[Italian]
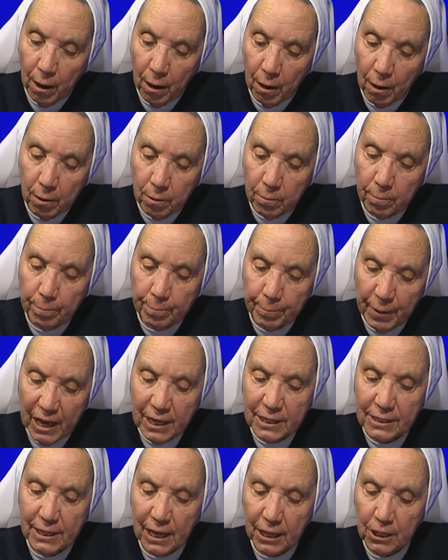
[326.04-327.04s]
eh,
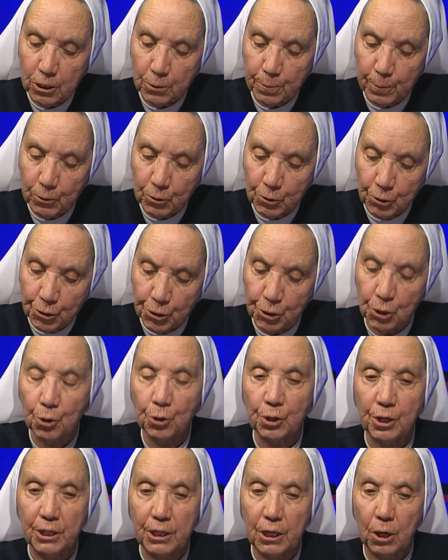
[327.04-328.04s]
messi a
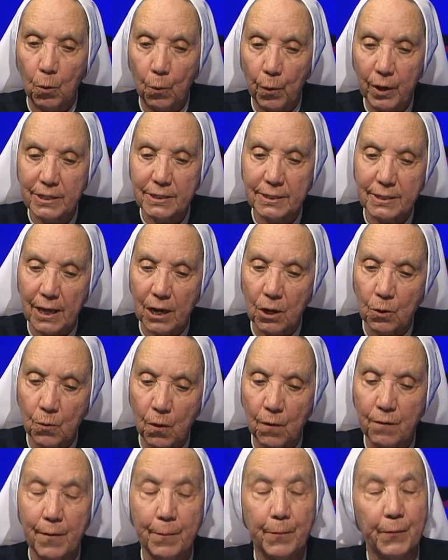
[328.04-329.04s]
disposizione di questa
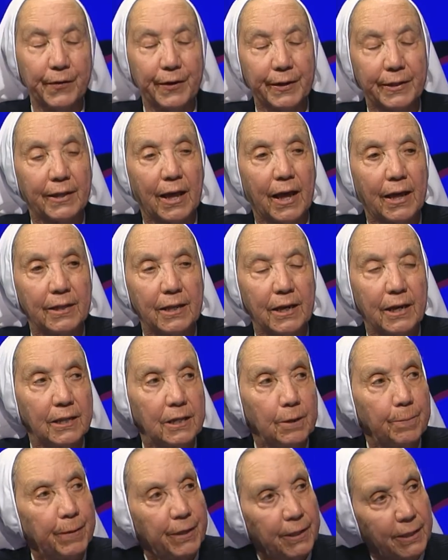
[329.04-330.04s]
nuova povertà delle
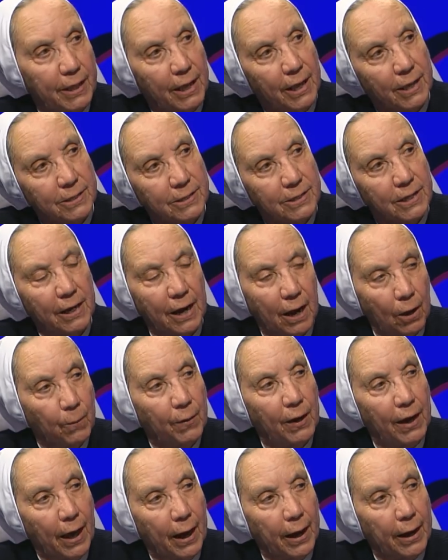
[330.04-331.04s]
dipendenze in
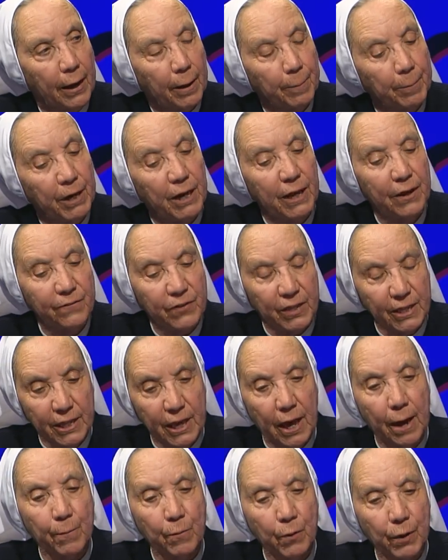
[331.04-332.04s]
Anguillara perché
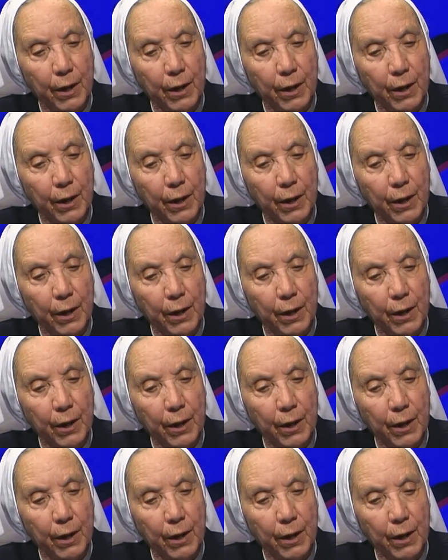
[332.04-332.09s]
vediamo